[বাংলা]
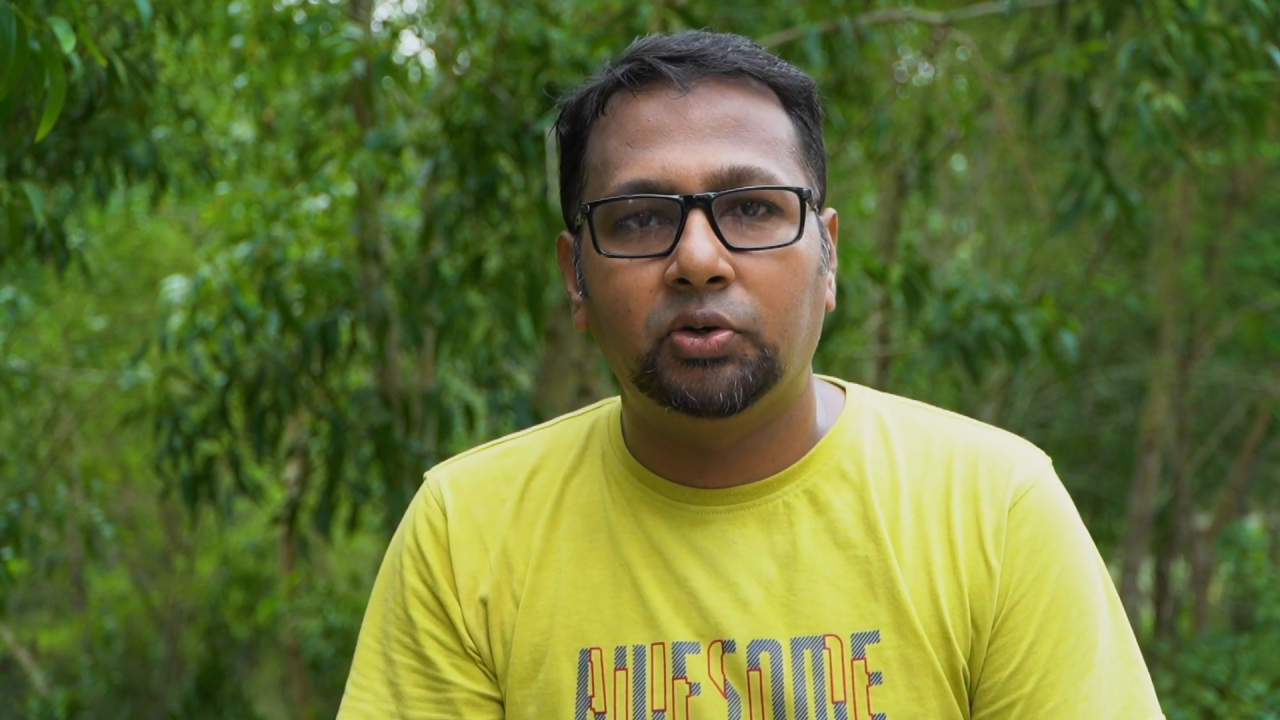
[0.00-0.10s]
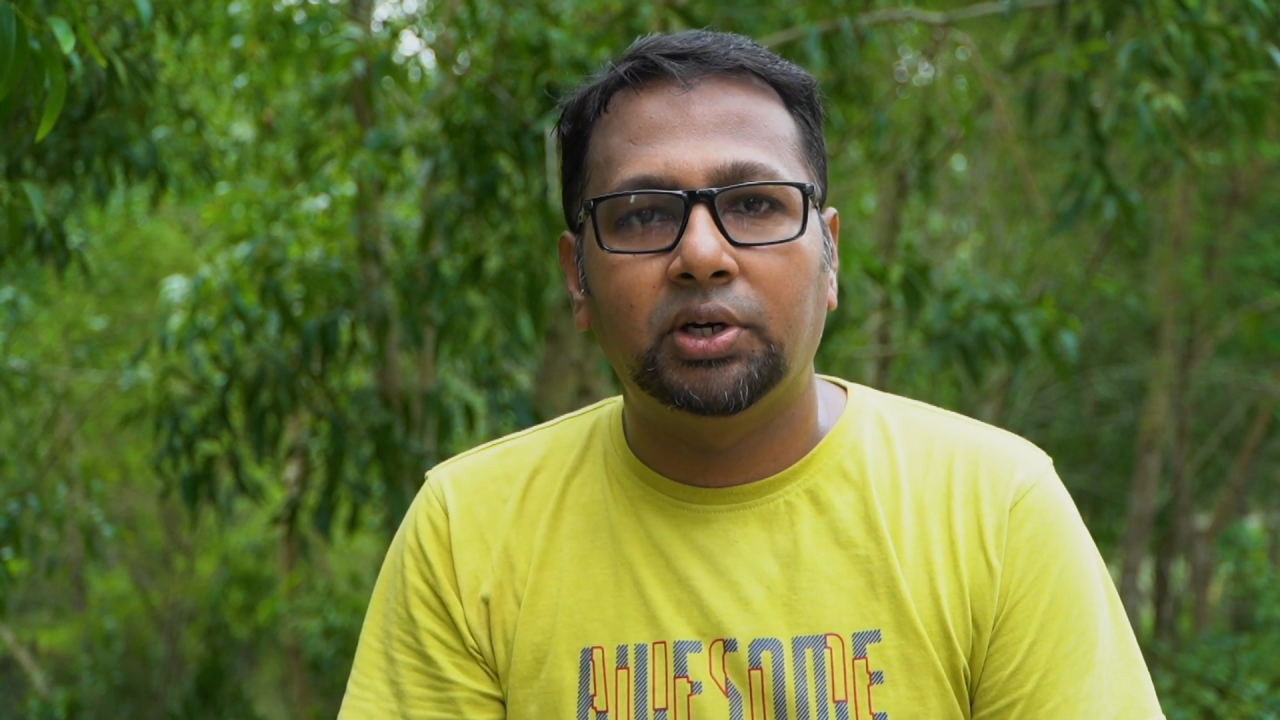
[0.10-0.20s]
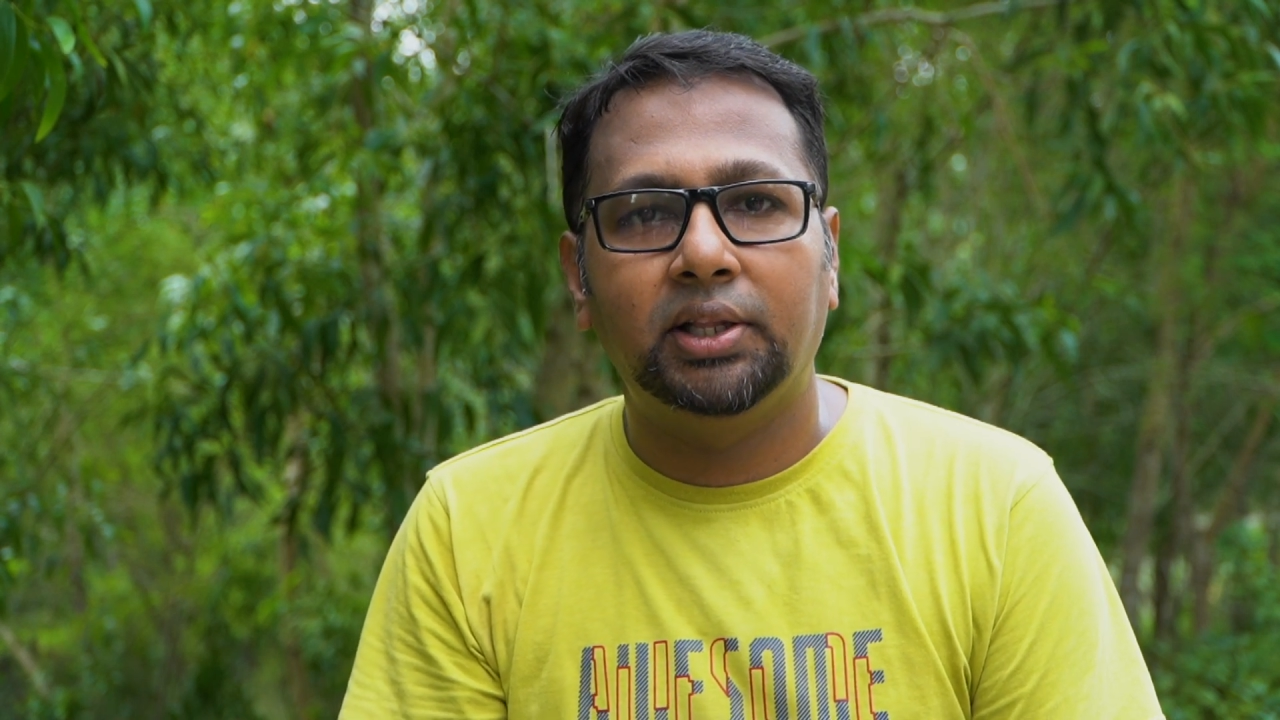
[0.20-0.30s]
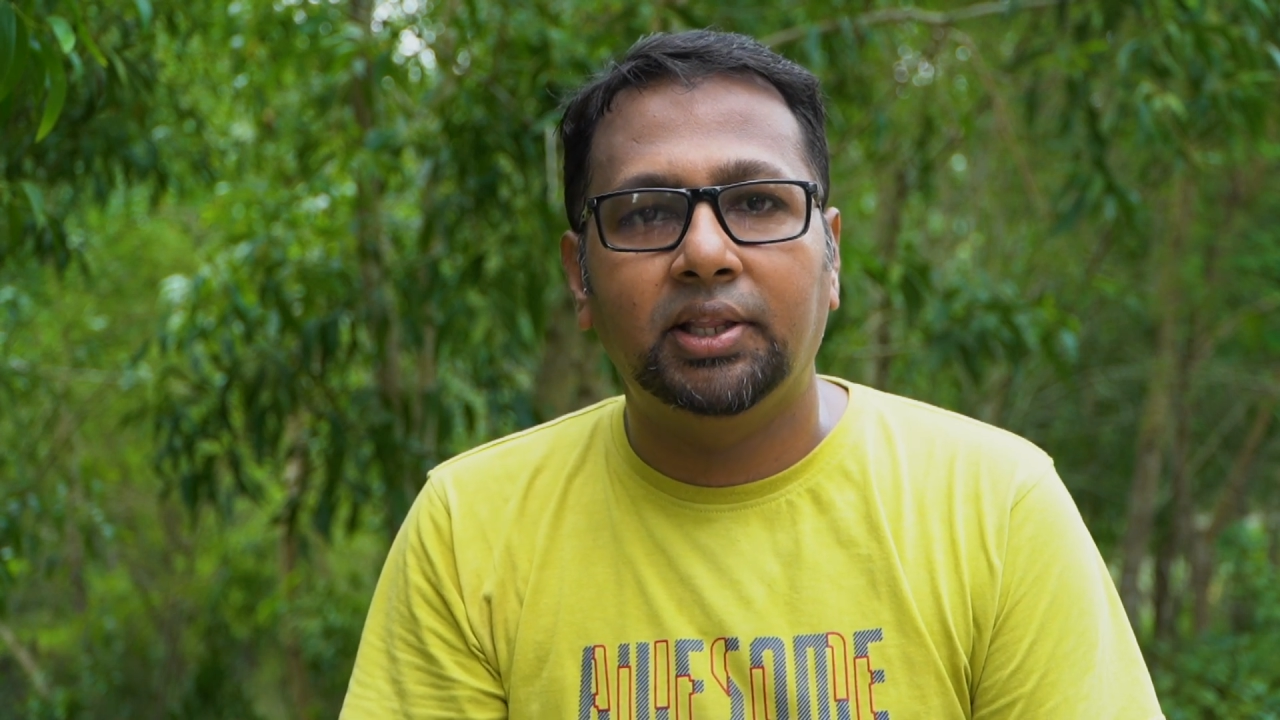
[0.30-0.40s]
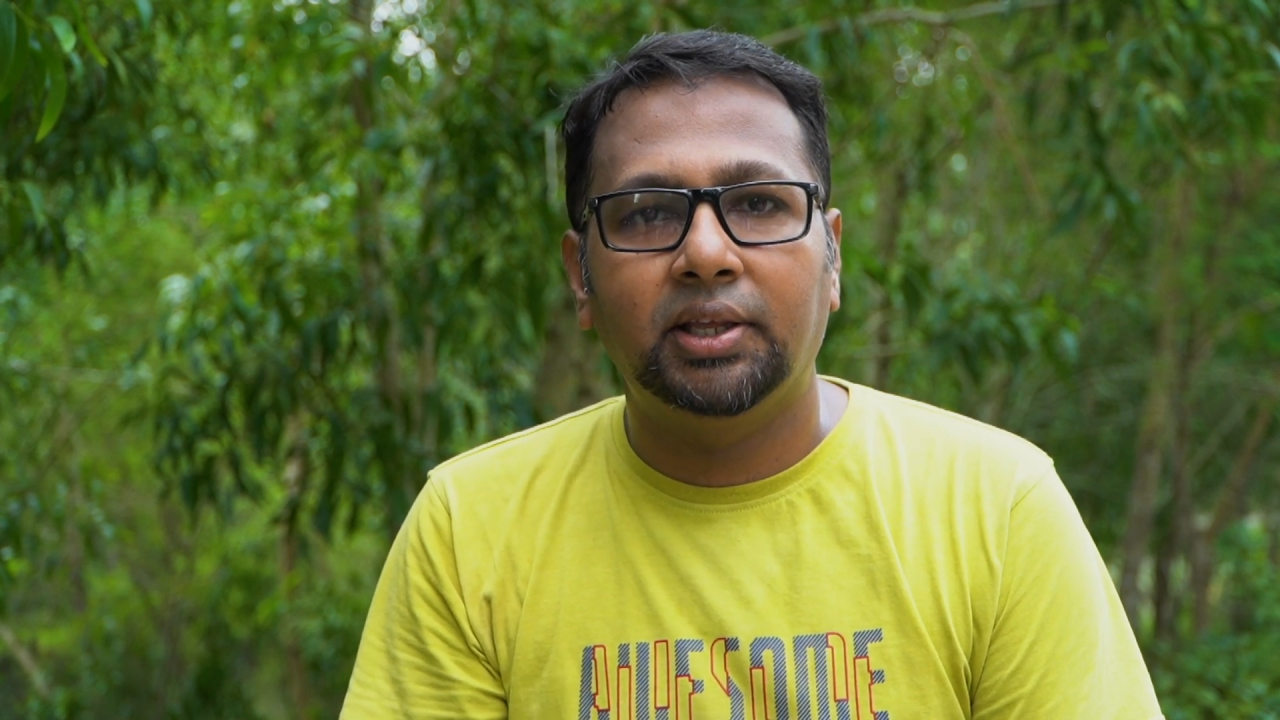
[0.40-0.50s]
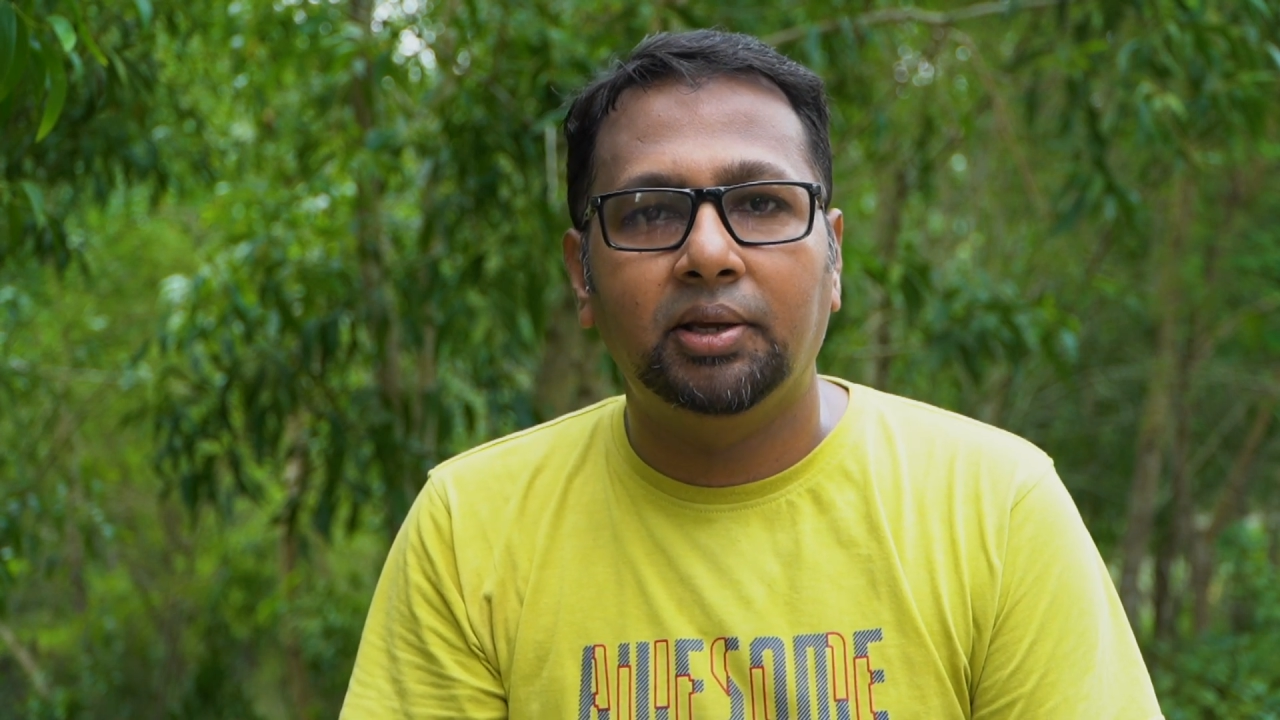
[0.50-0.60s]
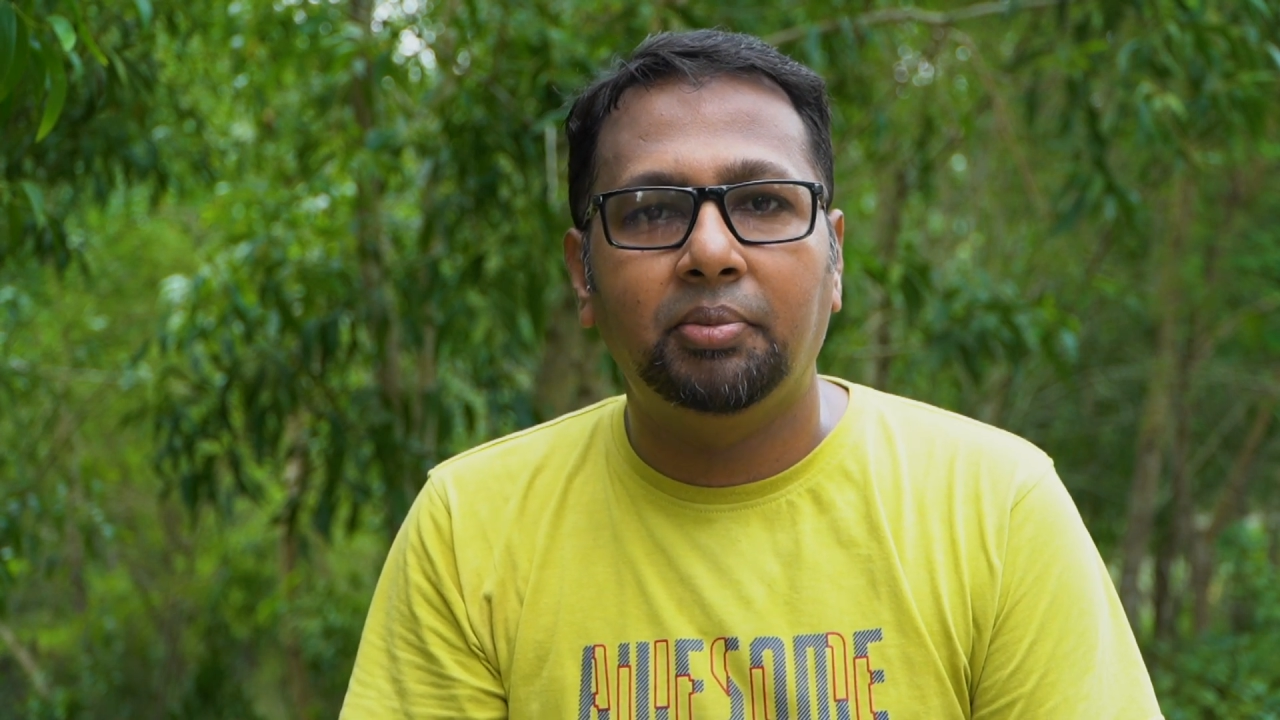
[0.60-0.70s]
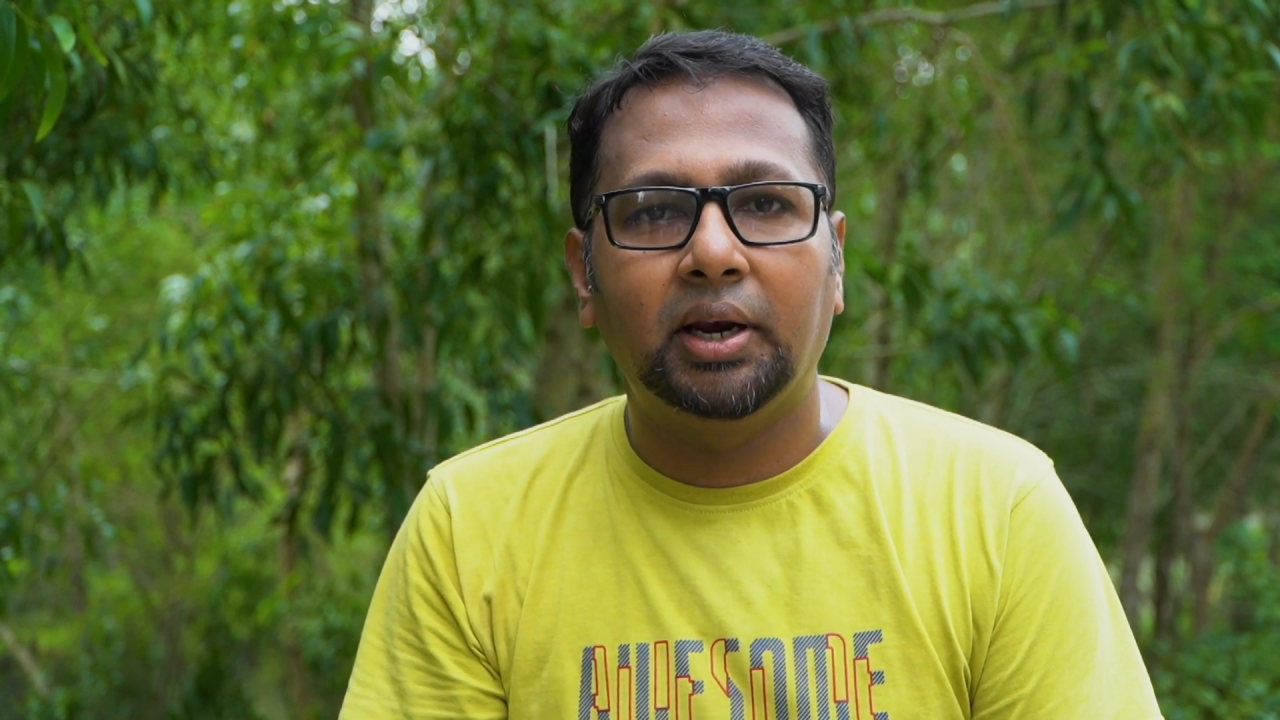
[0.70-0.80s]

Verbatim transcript: সাল থেকে